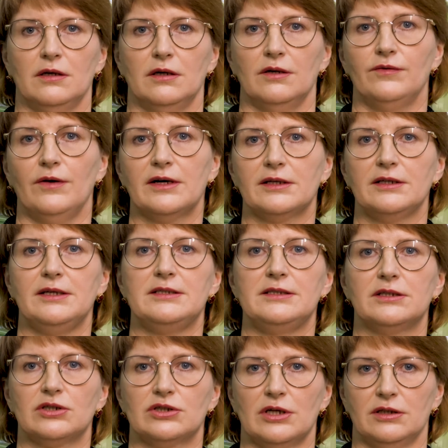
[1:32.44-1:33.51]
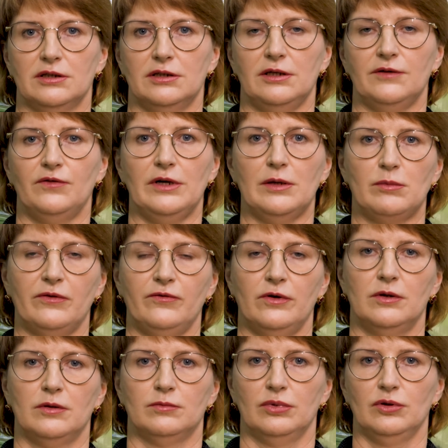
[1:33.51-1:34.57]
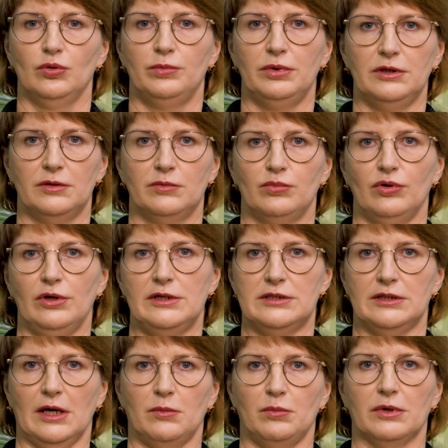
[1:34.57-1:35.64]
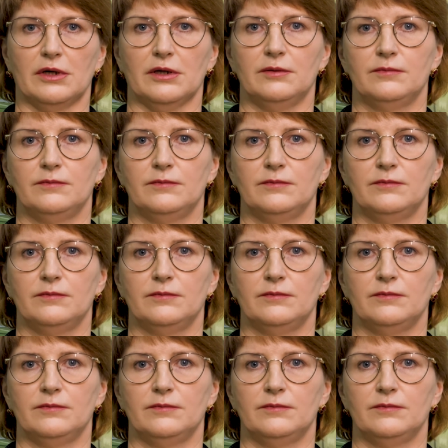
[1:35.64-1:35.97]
гвардии сержант Ефремов был убит пулей снайпера.